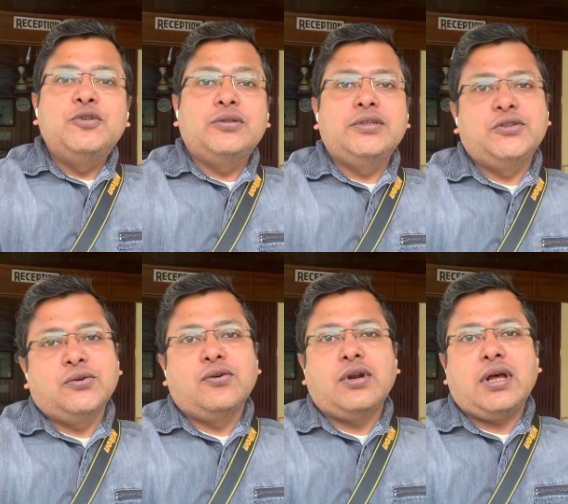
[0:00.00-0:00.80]
সব যদি
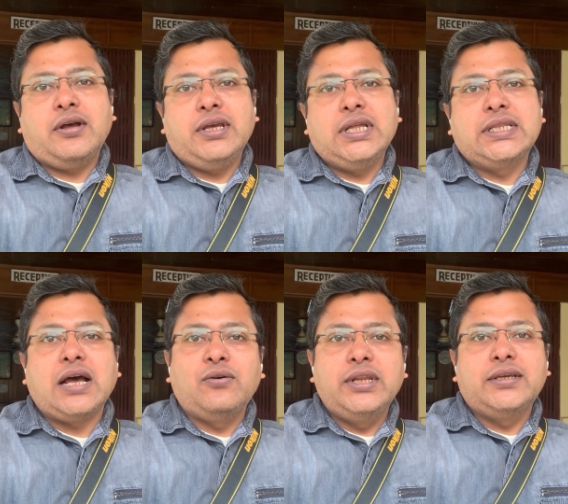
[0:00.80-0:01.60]
যোগ করা হয়
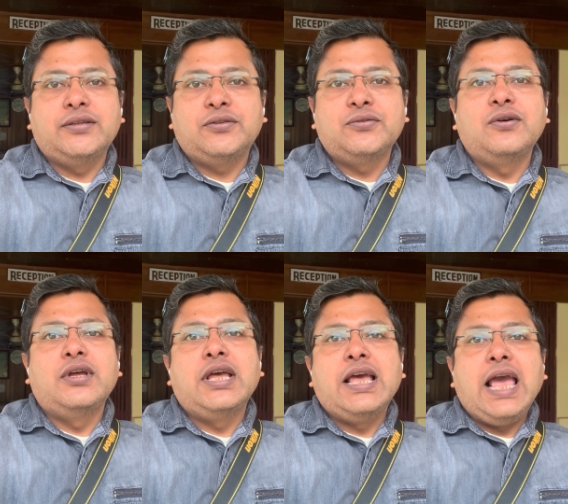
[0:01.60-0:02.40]
তাহলে কিন্তু
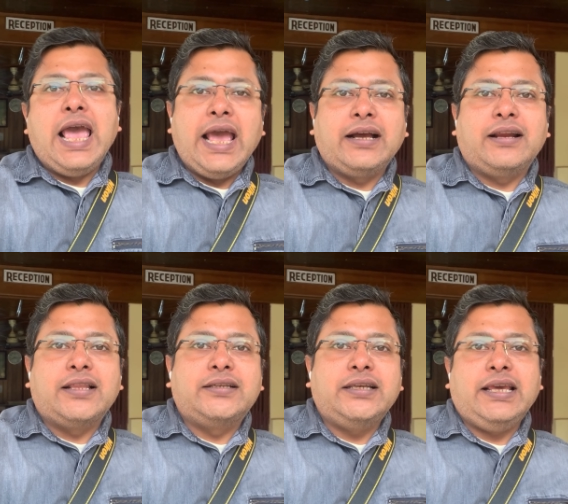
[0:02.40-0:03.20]
এক
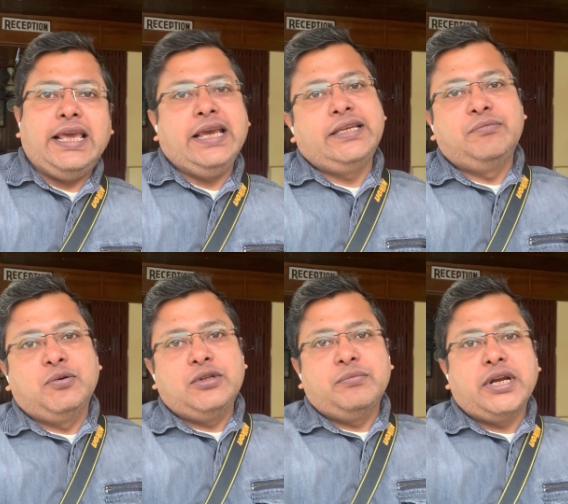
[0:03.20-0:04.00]
রাত্রে একটি
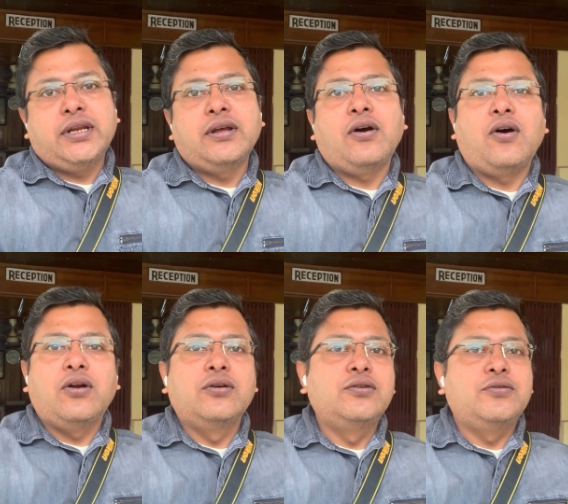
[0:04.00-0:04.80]
পরিবারের
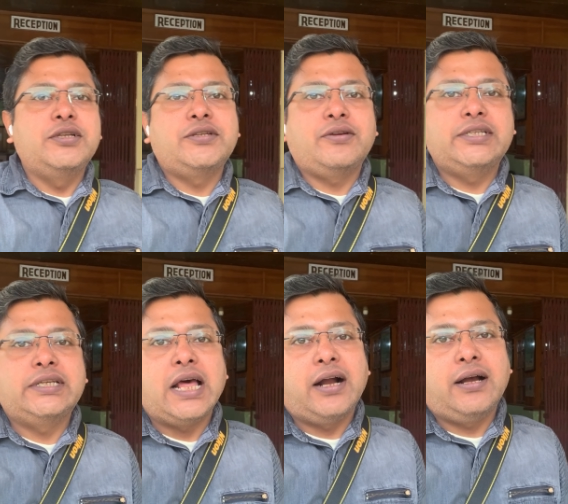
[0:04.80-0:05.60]
হলং ট্যুরিস্ট
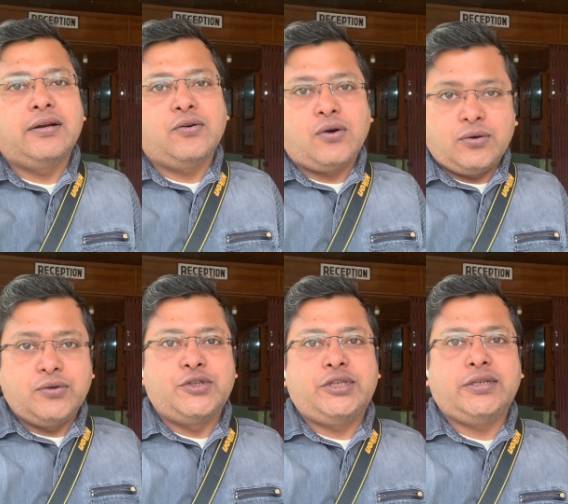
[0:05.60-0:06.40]
লজে থাকার
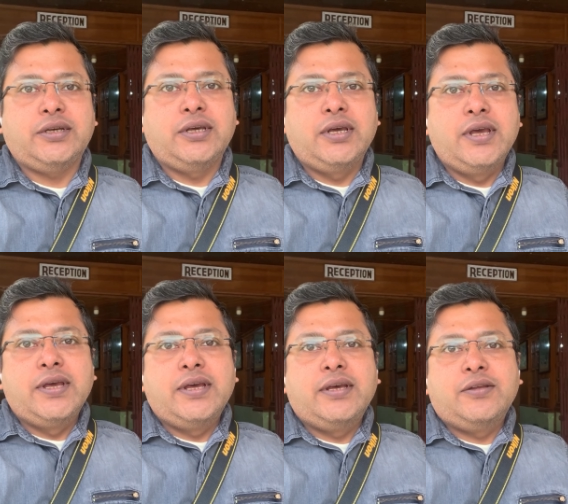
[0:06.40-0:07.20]
খরচ
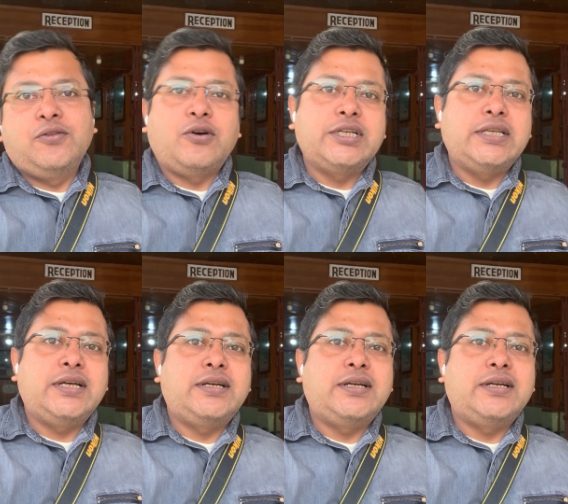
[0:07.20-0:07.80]
দশ